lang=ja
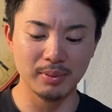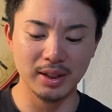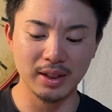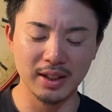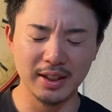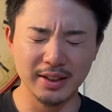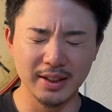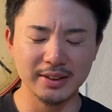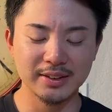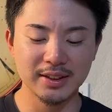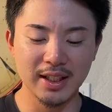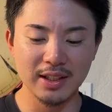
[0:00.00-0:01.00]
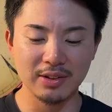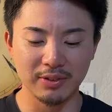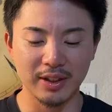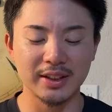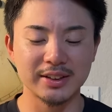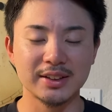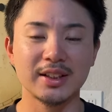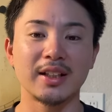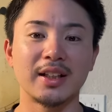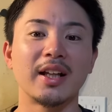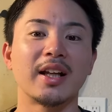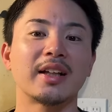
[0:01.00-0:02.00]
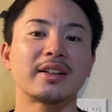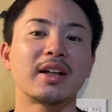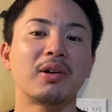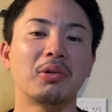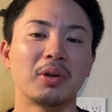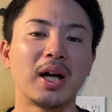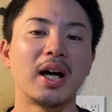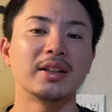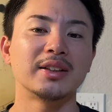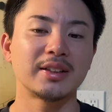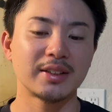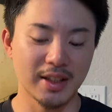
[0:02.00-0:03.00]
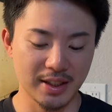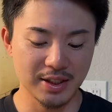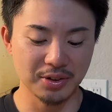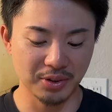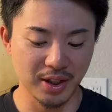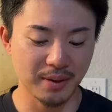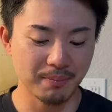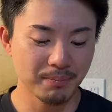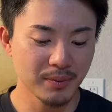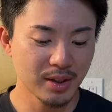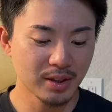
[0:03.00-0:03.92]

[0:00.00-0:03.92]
まあ、やはりね、サインはね、しっかりね、やった方が絶対いいので、